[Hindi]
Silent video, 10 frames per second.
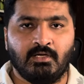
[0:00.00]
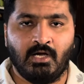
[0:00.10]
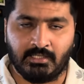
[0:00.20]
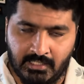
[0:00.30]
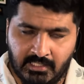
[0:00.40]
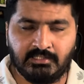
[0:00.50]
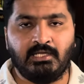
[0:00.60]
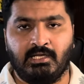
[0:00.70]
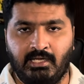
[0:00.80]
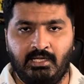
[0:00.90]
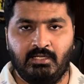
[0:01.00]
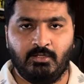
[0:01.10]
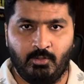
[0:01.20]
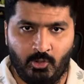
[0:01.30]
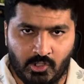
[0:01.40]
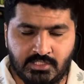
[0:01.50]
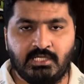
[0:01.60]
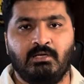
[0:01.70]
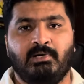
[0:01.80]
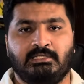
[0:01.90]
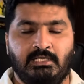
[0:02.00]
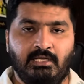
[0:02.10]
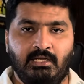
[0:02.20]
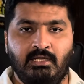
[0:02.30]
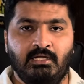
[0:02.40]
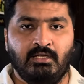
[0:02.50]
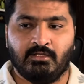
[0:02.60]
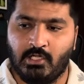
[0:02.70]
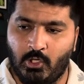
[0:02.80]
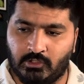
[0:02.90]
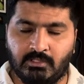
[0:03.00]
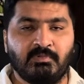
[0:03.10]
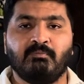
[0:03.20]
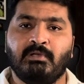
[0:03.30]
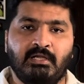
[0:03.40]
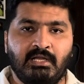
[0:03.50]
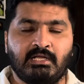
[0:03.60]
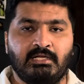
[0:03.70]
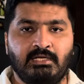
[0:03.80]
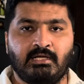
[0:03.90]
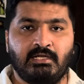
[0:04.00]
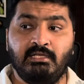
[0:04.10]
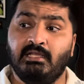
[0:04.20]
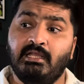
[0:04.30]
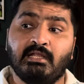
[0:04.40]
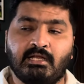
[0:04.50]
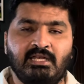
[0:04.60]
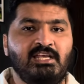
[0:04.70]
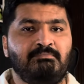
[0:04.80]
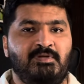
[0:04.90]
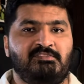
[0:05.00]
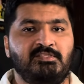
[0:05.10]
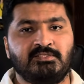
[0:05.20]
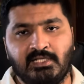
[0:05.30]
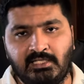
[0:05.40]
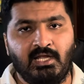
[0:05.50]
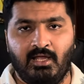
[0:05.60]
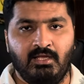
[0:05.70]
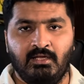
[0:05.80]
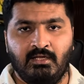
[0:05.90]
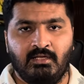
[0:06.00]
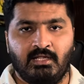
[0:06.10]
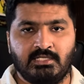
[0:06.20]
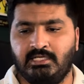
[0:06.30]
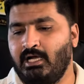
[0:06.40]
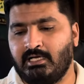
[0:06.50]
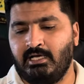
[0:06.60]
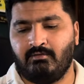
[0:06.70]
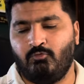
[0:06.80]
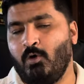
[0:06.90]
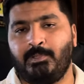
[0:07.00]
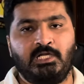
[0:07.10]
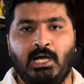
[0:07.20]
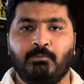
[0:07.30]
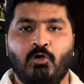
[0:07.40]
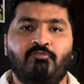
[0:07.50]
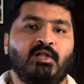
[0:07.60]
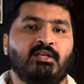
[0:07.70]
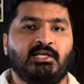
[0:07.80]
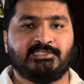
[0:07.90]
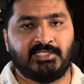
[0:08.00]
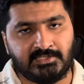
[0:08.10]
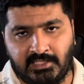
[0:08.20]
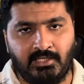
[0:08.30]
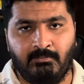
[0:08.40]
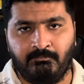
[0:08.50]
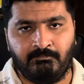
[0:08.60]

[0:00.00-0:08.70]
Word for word: हकीकत यह है लॉजिकल बात यह है कि गौतम गंभीर ने कहीं ना कहीं एक क्लियर मैसेज दे दी है कि जी अगर वो अपने आप को फिट रख सकते हैं